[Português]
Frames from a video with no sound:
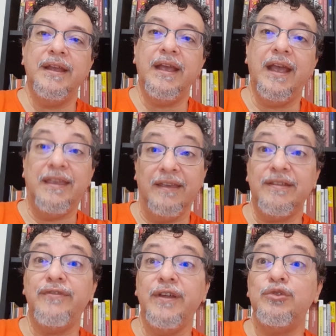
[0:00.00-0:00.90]
é que
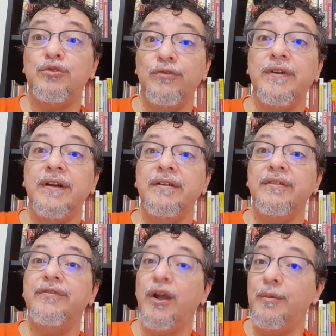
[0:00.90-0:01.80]
esse efeito estufa
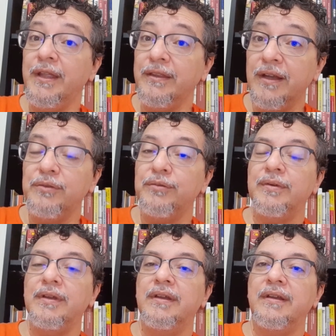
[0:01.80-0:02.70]
vem
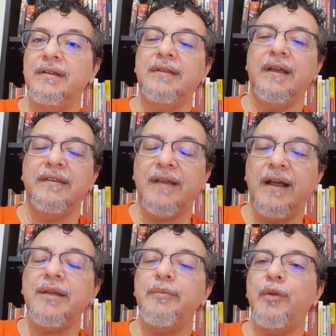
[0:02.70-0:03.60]
aumentando na
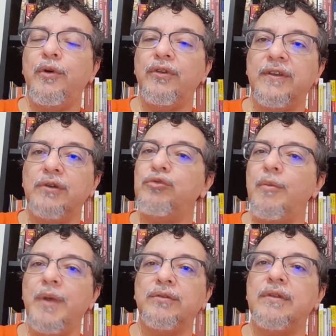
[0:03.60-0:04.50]
exata proporção do
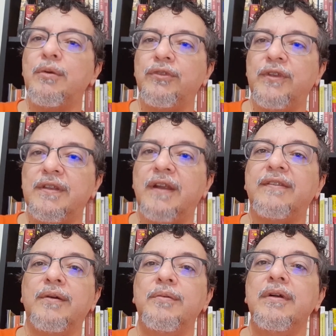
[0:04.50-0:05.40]
aumento da
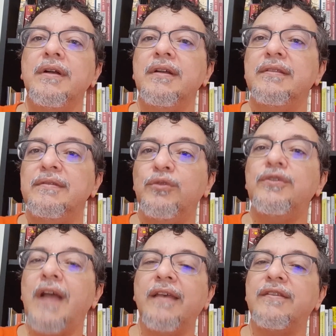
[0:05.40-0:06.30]
concentração
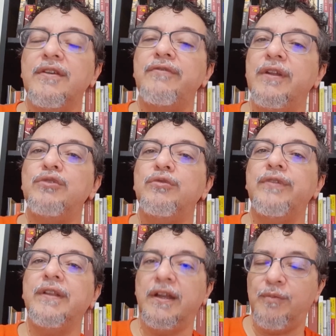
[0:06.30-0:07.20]
dos gases de efeito
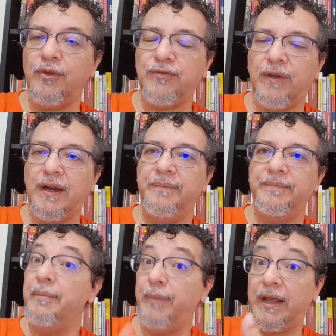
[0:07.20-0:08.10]
estufa na atmosfera.
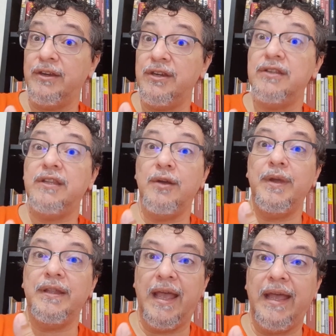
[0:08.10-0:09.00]
Para que a gente tenha
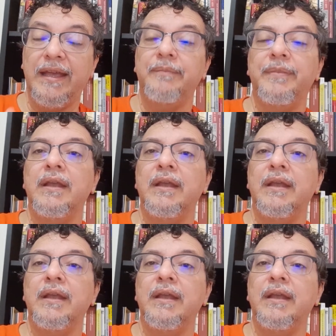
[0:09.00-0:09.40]
uma ideia,